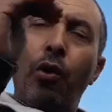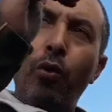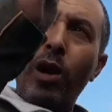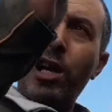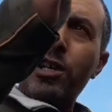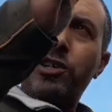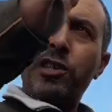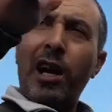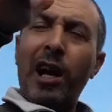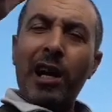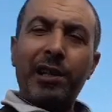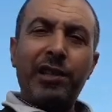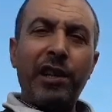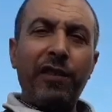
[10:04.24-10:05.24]
واش
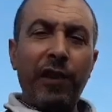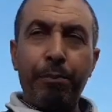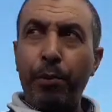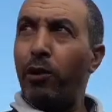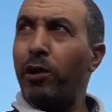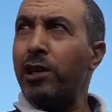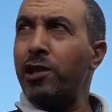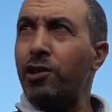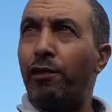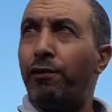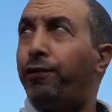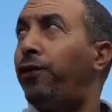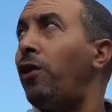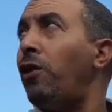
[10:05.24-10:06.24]
اكتيفي بور لي
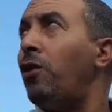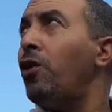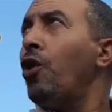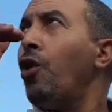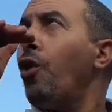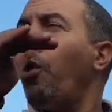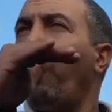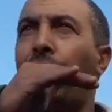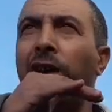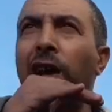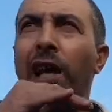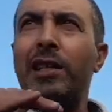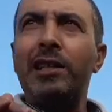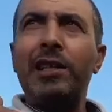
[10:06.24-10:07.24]
زونفون
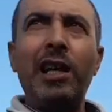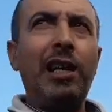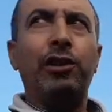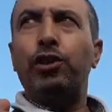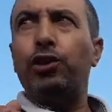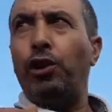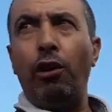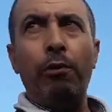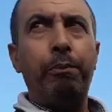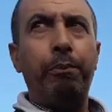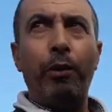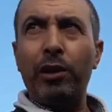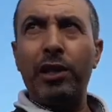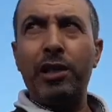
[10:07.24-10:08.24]
وفيها لتحت نون
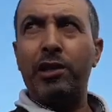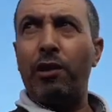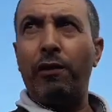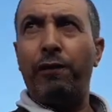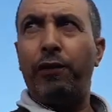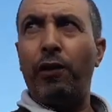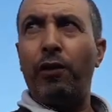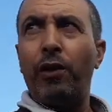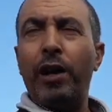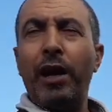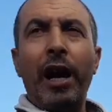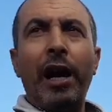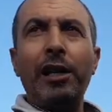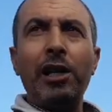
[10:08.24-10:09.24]
بور لي زونفون
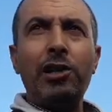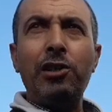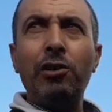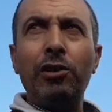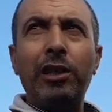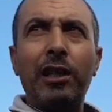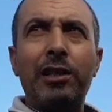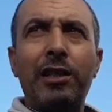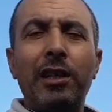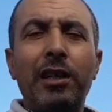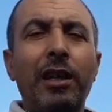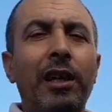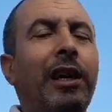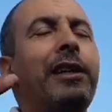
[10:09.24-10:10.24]
انا شنو درت
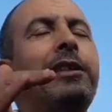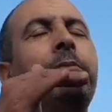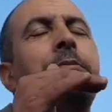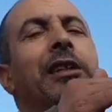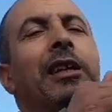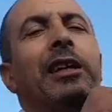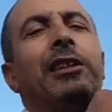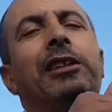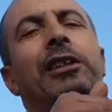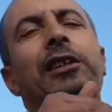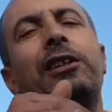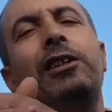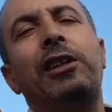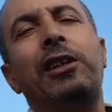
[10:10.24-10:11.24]
كتب
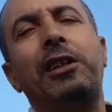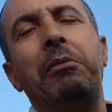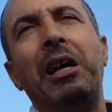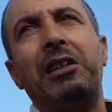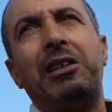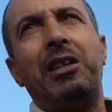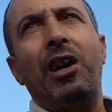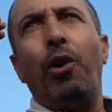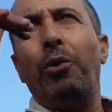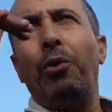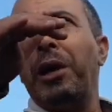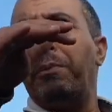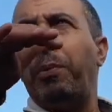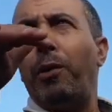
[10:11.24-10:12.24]
ديك ديك ما
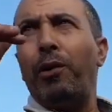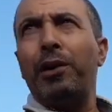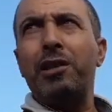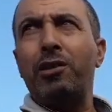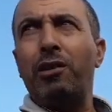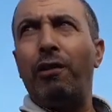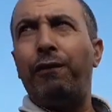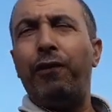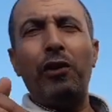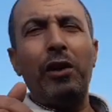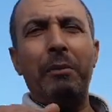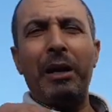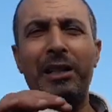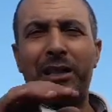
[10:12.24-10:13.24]
وي بوغ لي زونفو
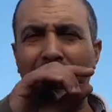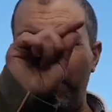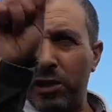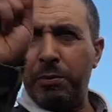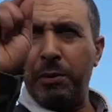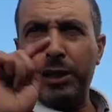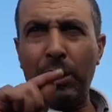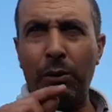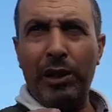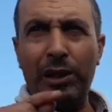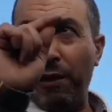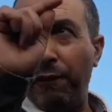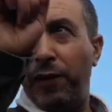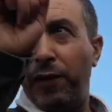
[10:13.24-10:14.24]
ولا ما كيفاش بعدا
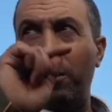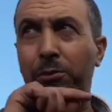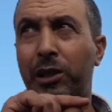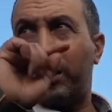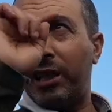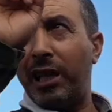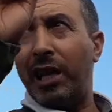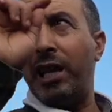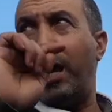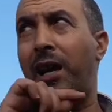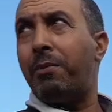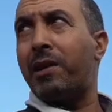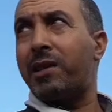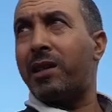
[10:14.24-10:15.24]
وحده فيها ودارت ليها
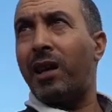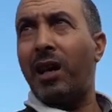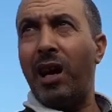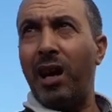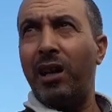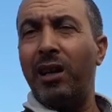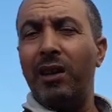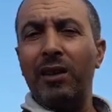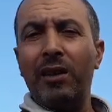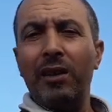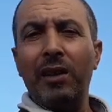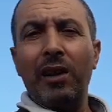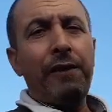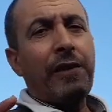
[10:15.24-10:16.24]
العيبه زرقاء
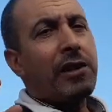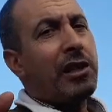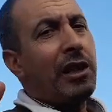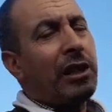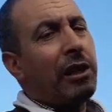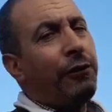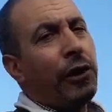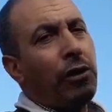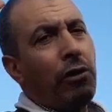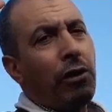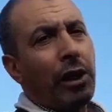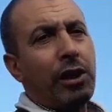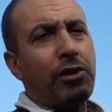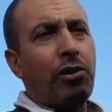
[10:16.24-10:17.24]
فاش لحقت الفيديو
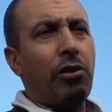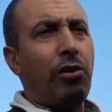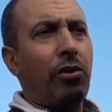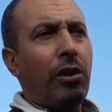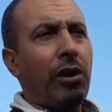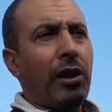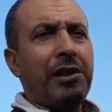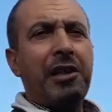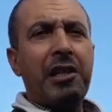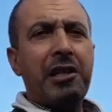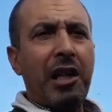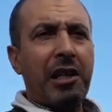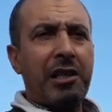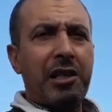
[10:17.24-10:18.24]
لقيته
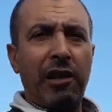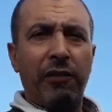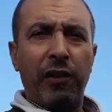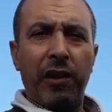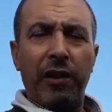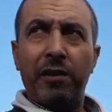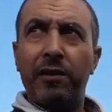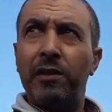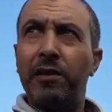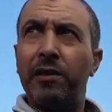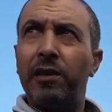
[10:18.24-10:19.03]
ديزاكتيفي